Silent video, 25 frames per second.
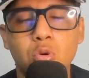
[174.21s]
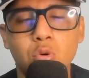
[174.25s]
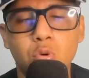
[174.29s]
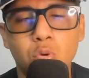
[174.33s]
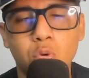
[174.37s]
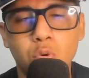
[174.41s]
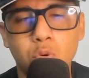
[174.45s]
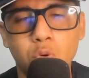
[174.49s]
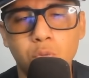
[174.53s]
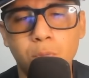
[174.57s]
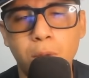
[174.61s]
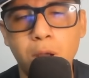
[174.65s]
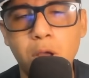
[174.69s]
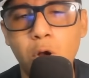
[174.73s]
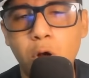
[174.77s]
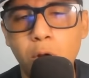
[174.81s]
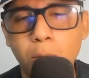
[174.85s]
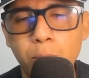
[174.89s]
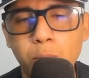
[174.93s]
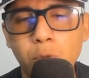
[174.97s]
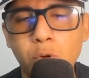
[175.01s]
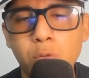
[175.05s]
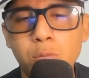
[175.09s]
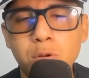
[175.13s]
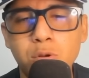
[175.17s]
o maior
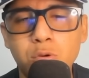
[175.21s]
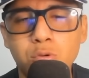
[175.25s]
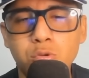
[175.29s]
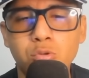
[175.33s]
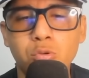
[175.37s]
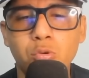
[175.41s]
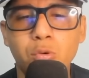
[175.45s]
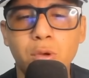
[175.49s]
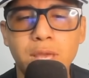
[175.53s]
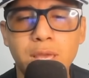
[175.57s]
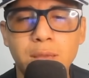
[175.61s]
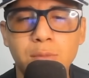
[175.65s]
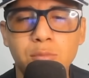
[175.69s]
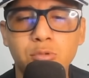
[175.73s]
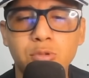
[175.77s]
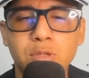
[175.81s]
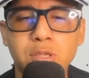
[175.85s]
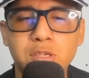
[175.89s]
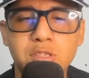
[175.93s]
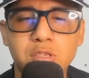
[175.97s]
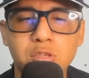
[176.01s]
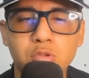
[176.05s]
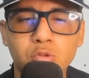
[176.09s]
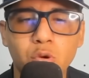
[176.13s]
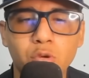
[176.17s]
público do Remo
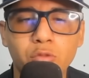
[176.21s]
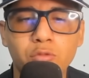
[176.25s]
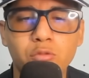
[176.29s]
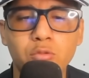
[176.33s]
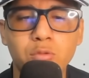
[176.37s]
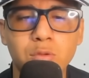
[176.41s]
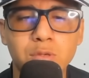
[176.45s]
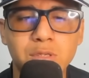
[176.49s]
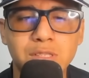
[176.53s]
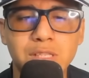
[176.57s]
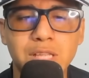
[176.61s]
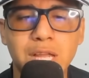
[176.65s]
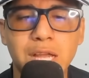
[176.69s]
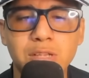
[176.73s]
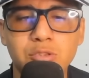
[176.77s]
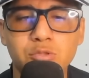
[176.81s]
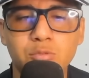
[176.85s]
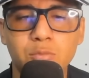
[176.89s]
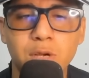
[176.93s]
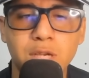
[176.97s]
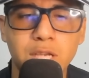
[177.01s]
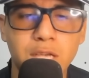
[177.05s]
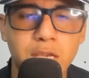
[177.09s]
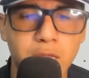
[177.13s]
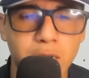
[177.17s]
nesse novo estádio
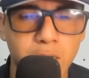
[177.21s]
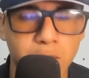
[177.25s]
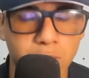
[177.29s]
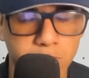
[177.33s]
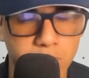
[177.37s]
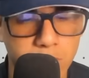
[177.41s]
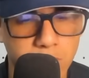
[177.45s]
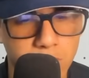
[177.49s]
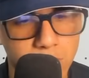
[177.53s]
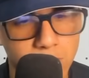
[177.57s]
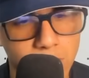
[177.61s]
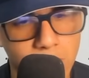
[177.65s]
Mangueirão, né?